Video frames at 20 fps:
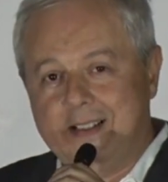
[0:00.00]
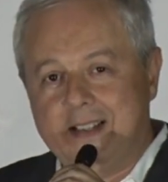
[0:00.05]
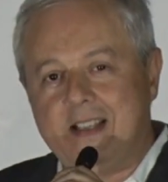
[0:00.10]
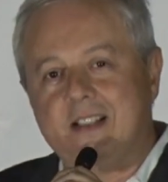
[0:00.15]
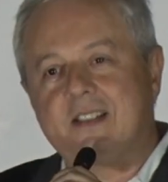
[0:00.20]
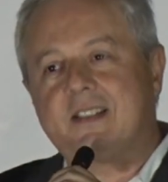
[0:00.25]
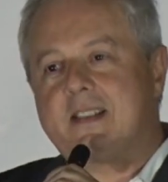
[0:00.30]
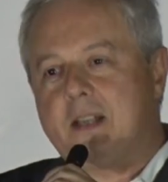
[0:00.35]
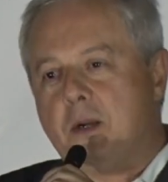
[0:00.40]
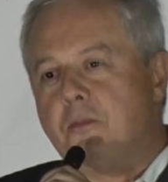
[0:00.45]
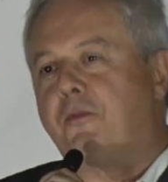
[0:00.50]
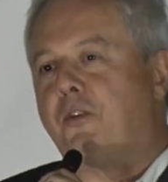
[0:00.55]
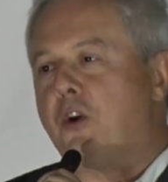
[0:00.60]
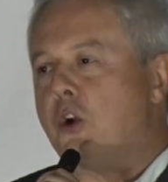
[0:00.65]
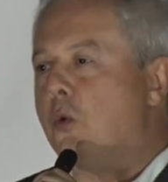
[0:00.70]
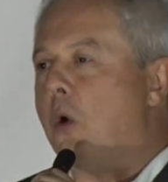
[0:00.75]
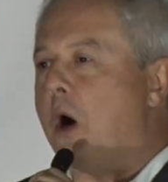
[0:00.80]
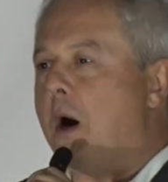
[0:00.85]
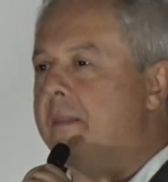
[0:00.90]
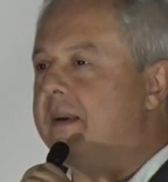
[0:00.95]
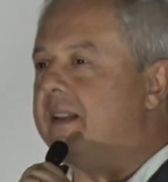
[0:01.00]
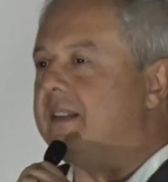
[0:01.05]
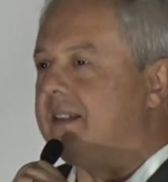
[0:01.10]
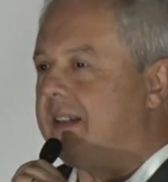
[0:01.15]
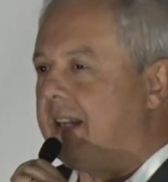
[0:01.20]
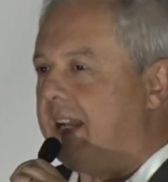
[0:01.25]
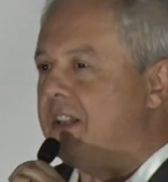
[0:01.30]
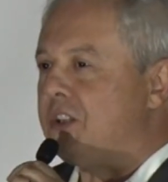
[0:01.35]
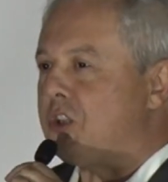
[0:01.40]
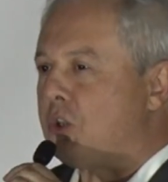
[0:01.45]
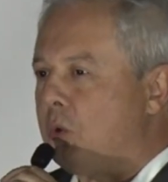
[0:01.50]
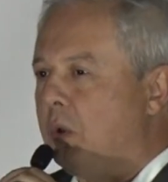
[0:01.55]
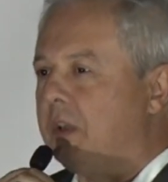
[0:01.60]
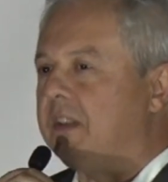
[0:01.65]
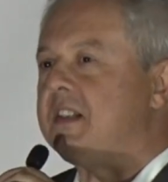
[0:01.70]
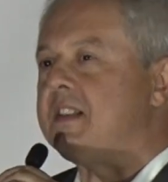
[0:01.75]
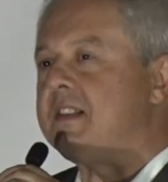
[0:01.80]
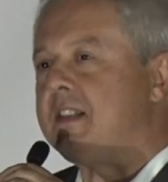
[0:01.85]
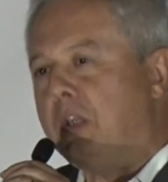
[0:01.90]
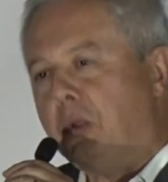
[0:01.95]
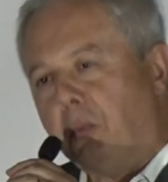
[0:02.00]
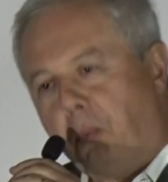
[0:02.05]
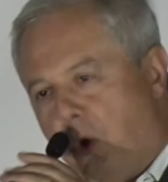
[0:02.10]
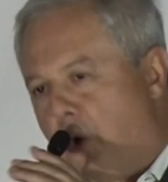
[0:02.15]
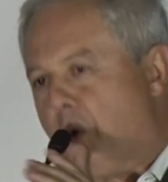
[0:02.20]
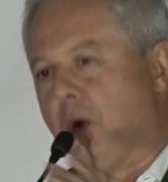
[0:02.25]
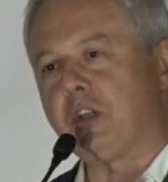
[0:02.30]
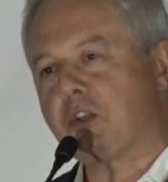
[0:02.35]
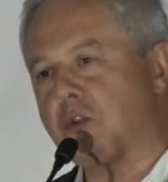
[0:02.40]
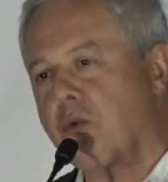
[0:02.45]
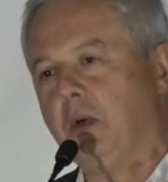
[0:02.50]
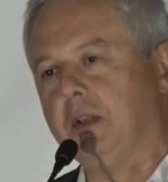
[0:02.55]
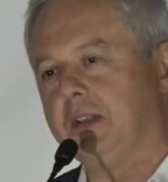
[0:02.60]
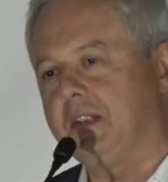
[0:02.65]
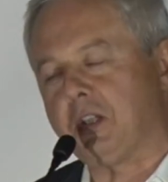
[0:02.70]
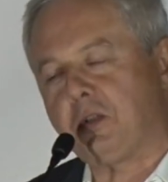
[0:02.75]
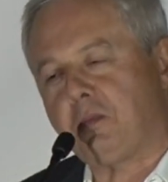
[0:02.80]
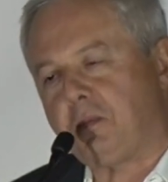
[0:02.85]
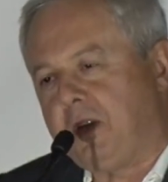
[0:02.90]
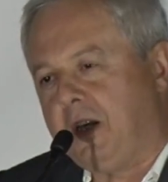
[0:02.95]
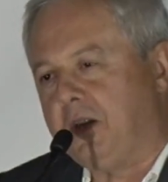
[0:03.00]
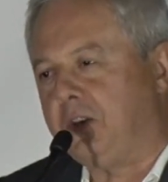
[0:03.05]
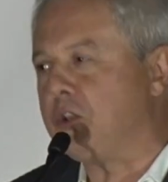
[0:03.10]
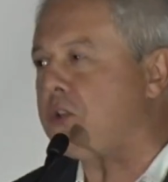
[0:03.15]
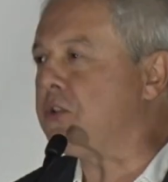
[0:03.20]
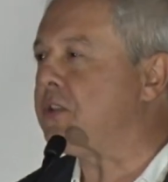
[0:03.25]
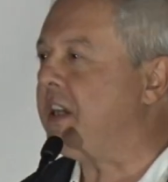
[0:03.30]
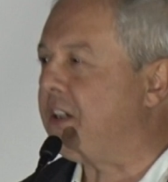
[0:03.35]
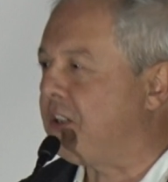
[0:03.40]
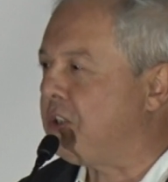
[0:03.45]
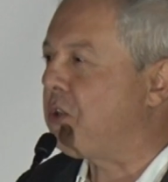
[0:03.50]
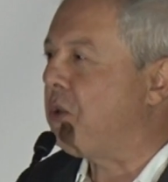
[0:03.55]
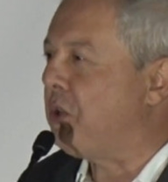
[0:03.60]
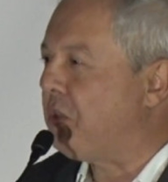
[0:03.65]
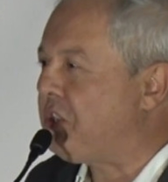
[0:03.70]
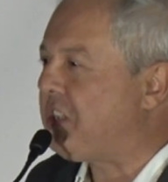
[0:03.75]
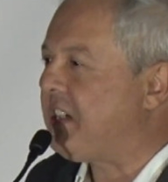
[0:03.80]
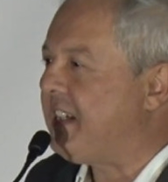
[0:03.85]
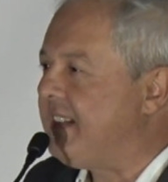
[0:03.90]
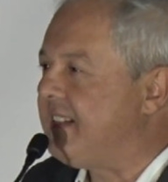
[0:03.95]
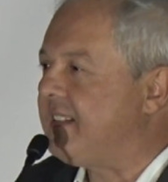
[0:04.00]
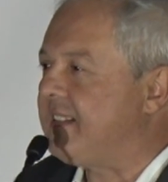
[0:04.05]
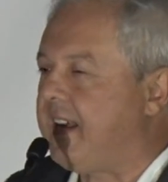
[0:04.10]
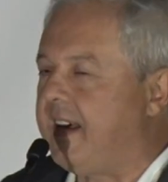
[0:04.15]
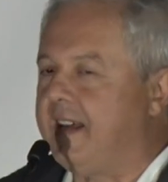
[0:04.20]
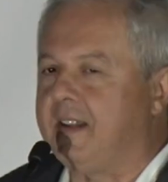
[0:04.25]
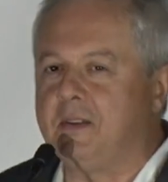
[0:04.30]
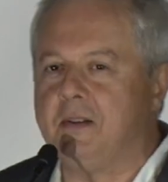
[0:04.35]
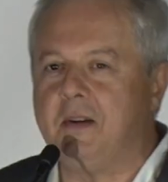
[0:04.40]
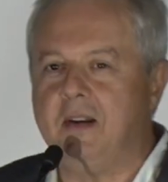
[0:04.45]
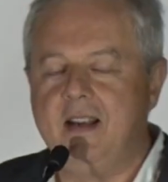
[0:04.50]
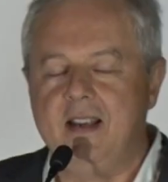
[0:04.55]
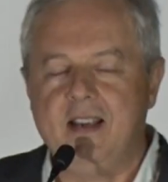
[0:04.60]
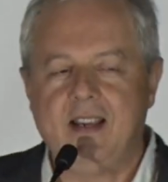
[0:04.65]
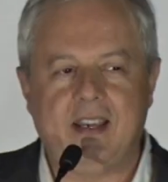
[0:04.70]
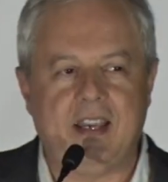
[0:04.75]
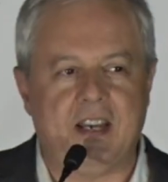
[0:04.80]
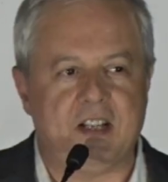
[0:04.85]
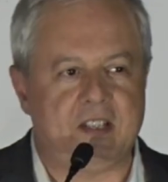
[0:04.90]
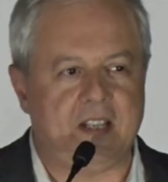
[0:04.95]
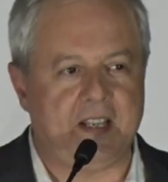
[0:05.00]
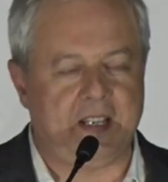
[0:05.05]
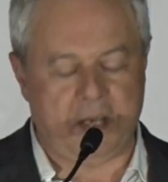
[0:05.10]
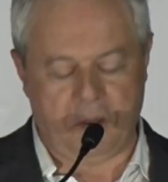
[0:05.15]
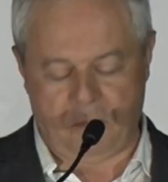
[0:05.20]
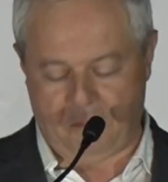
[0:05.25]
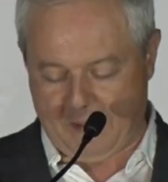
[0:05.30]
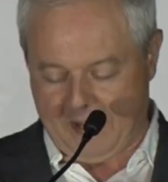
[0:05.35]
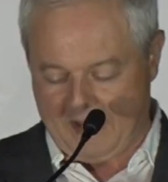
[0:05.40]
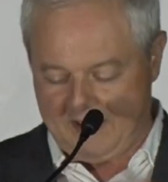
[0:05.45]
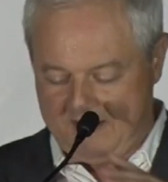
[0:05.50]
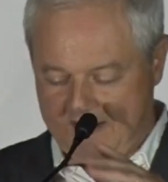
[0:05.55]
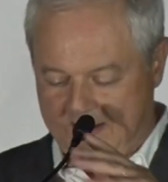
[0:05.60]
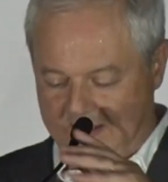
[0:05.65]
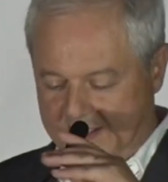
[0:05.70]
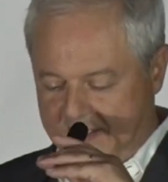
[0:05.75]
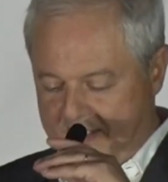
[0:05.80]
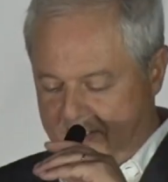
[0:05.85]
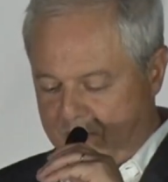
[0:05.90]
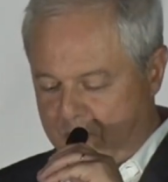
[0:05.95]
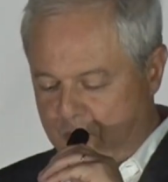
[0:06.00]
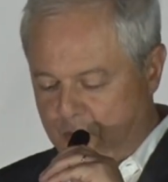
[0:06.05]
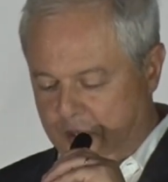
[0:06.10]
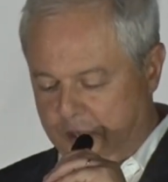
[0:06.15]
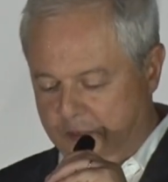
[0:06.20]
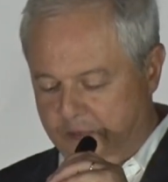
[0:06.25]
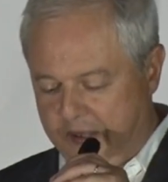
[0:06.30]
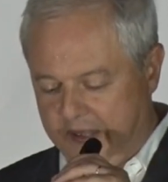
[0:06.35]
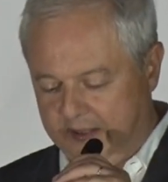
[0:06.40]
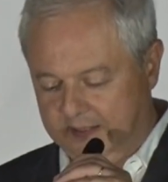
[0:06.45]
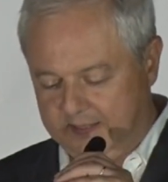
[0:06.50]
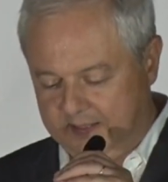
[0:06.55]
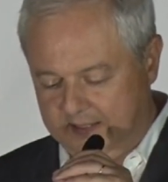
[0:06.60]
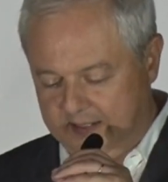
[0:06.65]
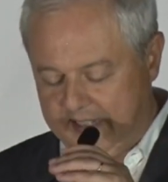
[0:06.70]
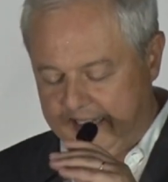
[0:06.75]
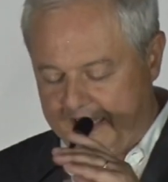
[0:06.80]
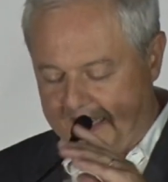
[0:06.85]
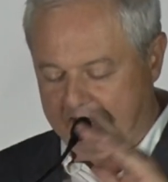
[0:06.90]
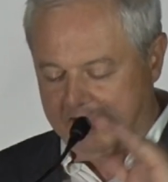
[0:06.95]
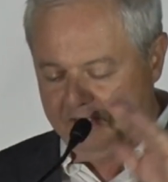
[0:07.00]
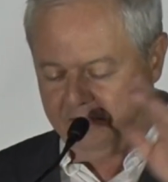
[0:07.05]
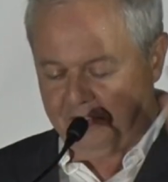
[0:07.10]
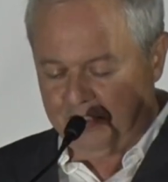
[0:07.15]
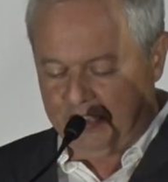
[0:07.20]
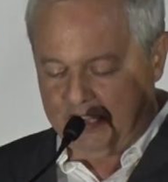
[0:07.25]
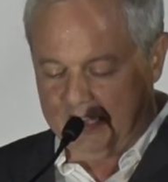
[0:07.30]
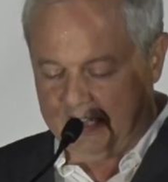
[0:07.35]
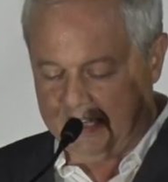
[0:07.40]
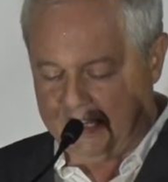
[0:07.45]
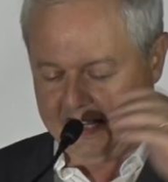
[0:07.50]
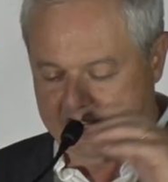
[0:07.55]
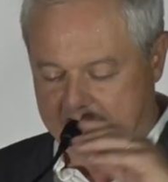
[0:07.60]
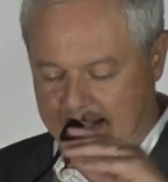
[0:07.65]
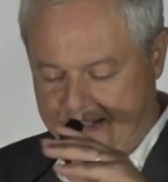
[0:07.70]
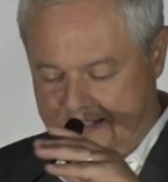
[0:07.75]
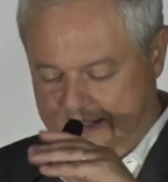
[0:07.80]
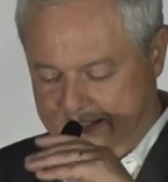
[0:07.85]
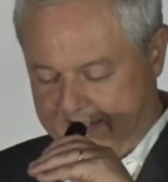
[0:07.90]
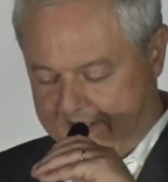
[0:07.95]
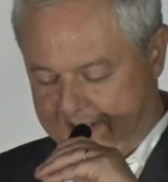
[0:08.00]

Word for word: Ele sempre foi um homem de grandes contas e de boas contas, portanto eu sei que estou descansado que esta campanha seguramente ninguém ficará,